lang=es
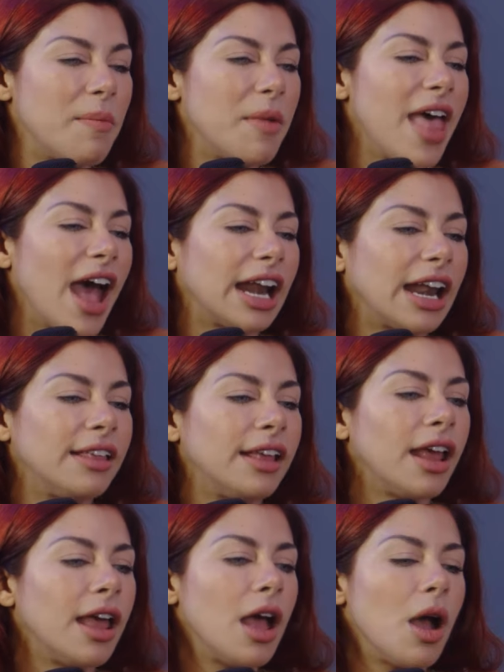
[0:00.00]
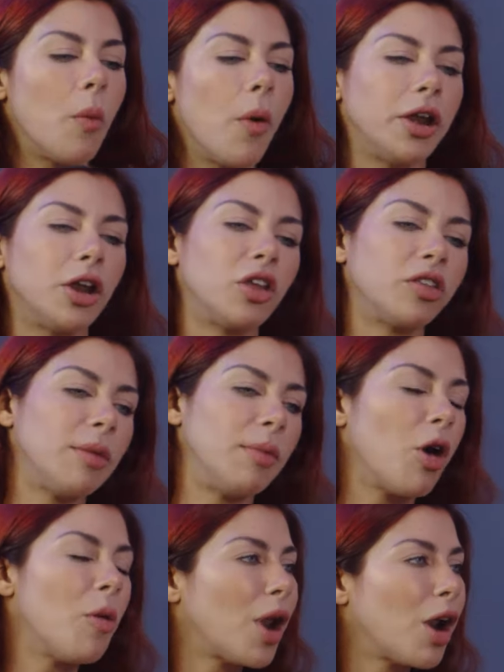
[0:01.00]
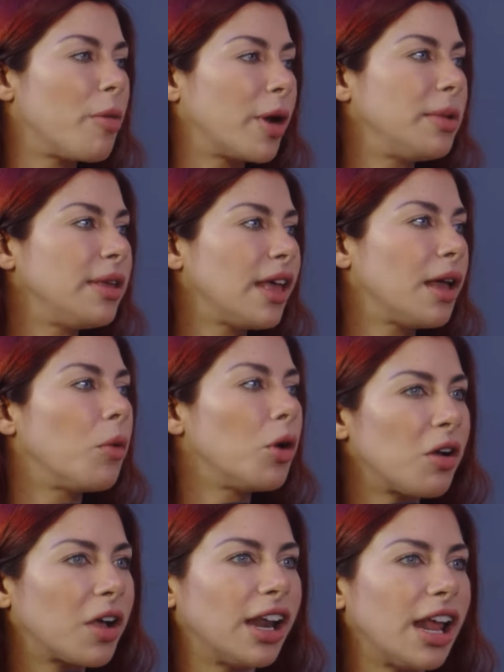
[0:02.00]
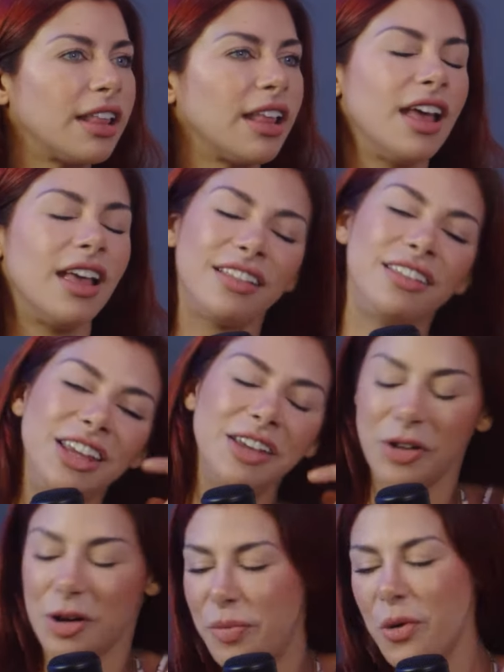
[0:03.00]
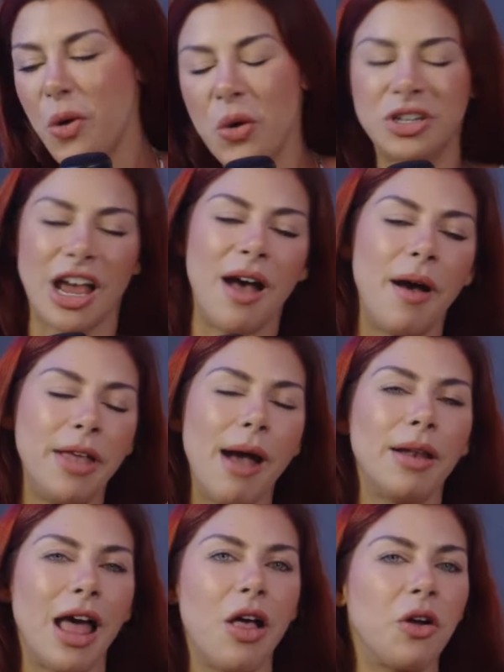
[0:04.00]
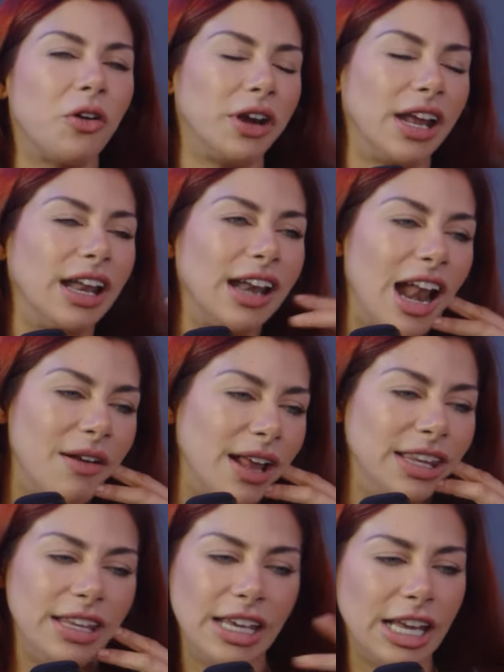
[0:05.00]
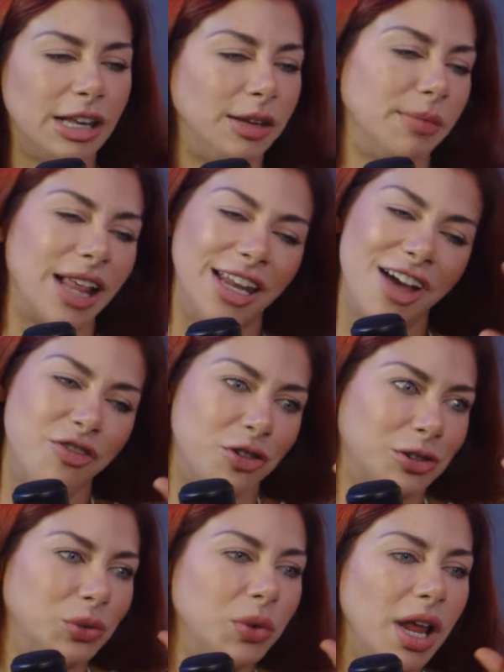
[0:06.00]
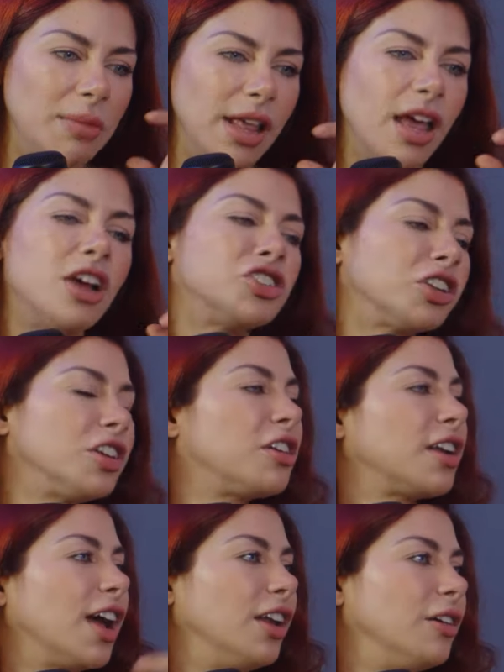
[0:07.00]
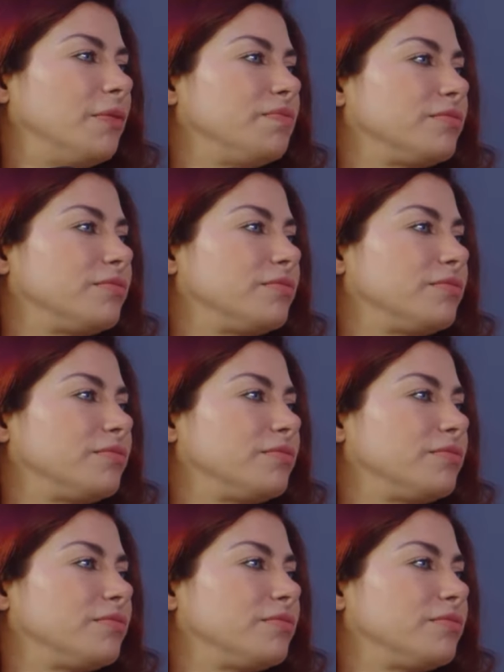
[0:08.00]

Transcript: vez de agarrar y decir, bueno, no sé, me compro algo para mí, dice, ¿vos lo querés? Sí, pero pucha, había hablado con el albañil y me salía fortuna. Y me dice, yo te lo regalo.